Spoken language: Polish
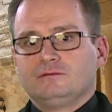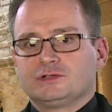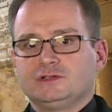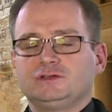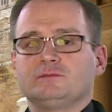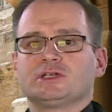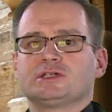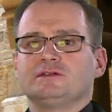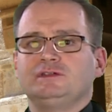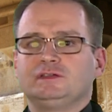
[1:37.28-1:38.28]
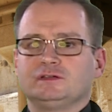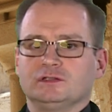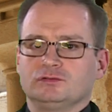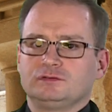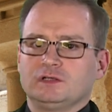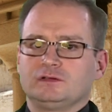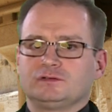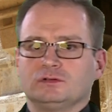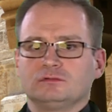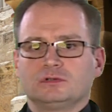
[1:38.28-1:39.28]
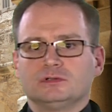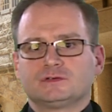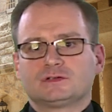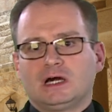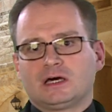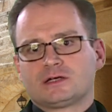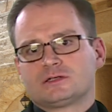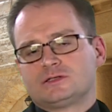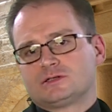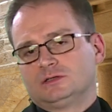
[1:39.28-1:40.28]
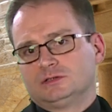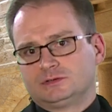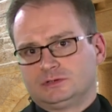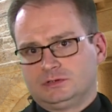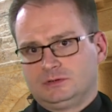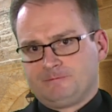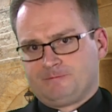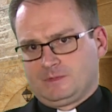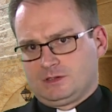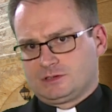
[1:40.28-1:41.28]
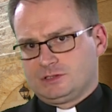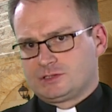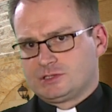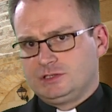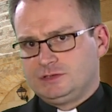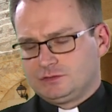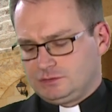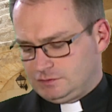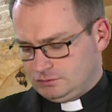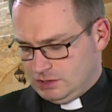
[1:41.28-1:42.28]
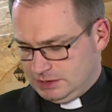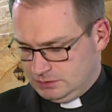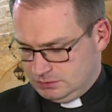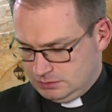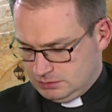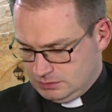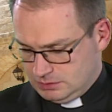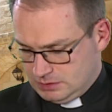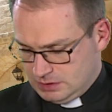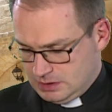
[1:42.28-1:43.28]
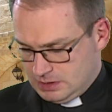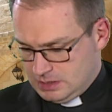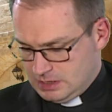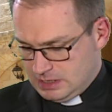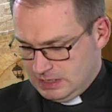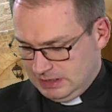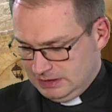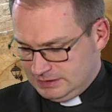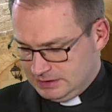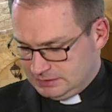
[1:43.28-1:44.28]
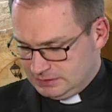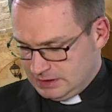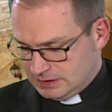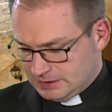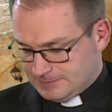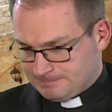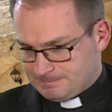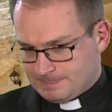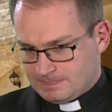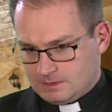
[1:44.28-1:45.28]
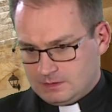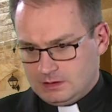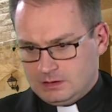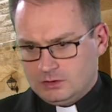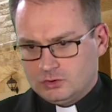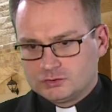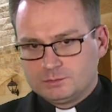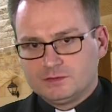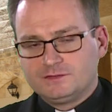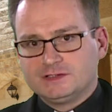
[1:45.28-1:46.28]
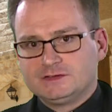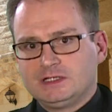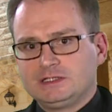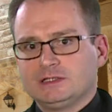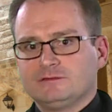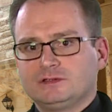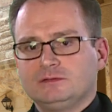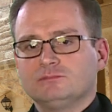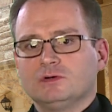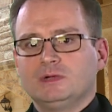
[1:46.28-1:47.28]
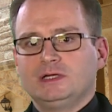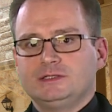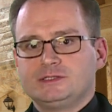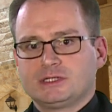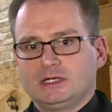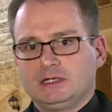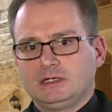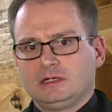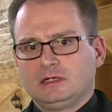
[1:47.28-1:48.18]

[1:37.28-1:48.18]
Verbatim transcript: Wszyscy przeciwnicy Jezusa chcą go oskarżyć o to, że czyni coś złego. Ale jednak odpowiedzenie w tym momencie